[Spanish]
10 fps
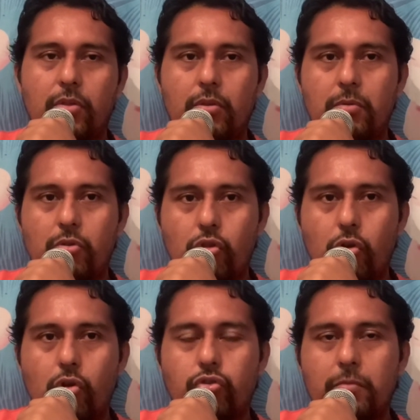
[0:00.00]
no
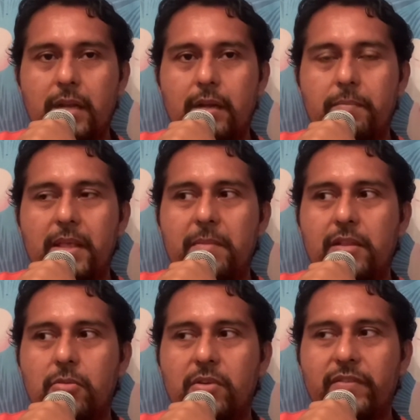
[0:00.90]
lo tomen
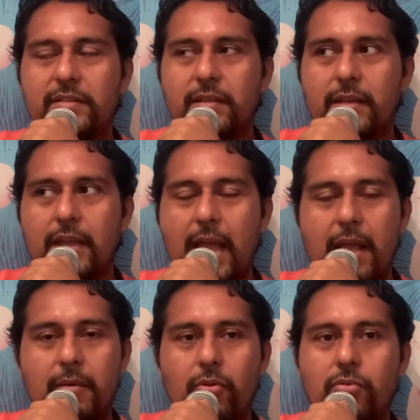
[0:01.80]
rápidamente como referencia de que,
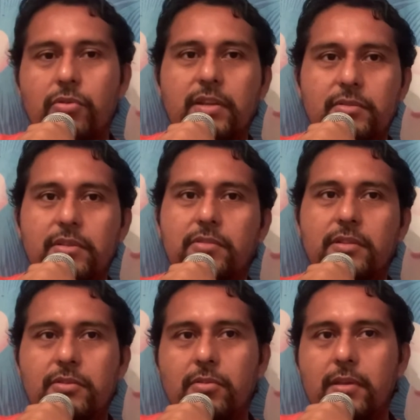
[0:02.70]
ah, ocurrió esto, esto,
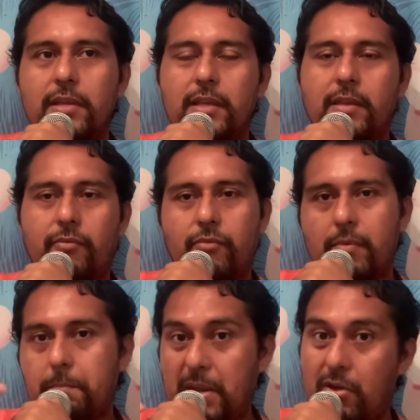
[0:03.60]
esto, y,
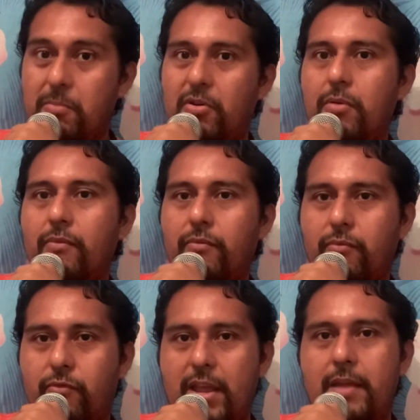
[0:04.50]
pero a lo mejor
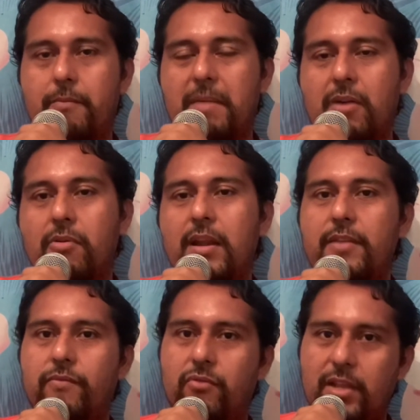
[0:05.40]
fue bajo la
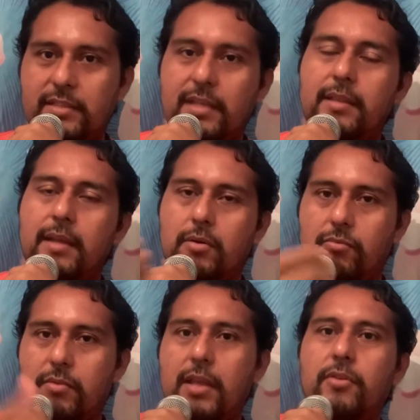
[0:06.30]
influencia de
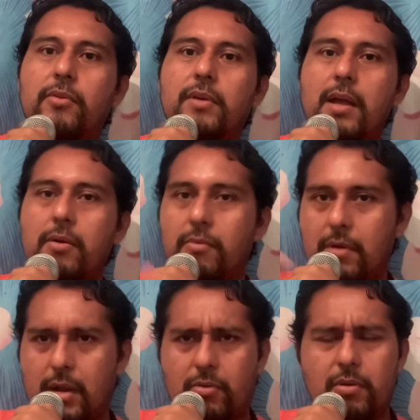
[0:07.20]
alguna droga
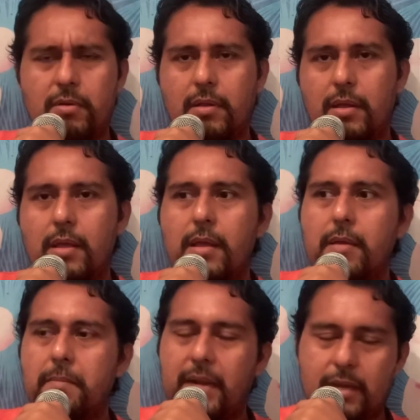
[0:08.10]
o alcohol
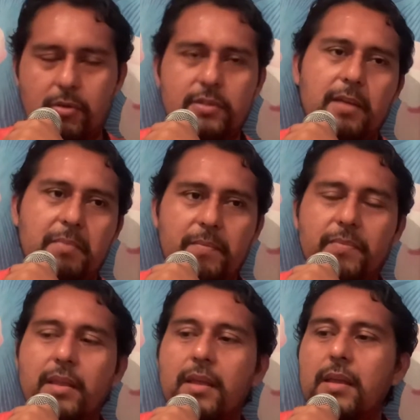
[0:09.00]
para que lo
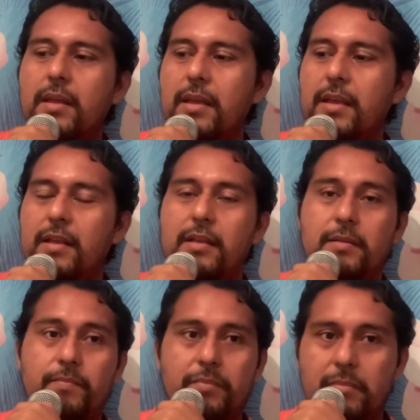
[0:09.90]
sepan.
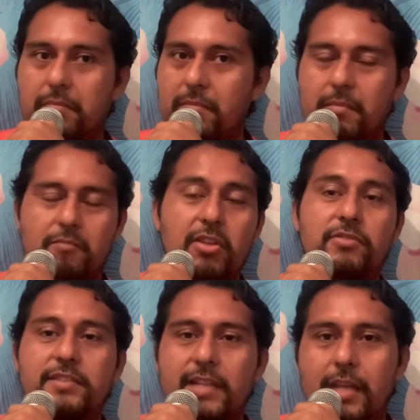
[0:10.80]
Eh, bueno,
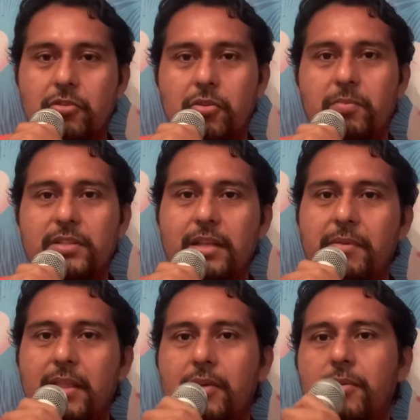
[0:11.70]
eso sería todo por este
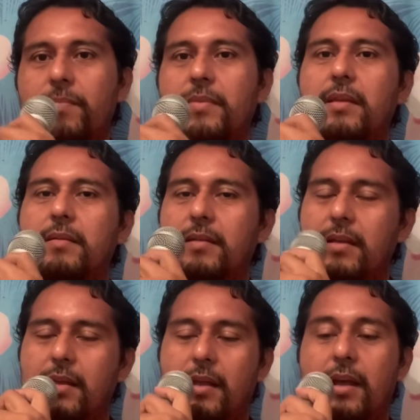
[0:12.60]
video.
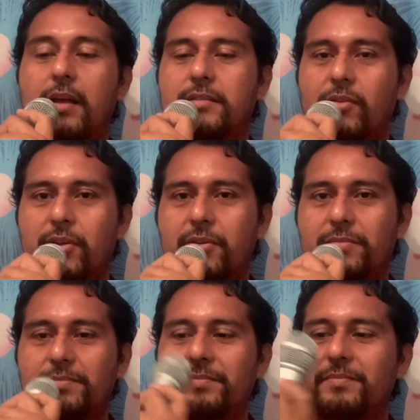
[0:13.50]
Hasta luego.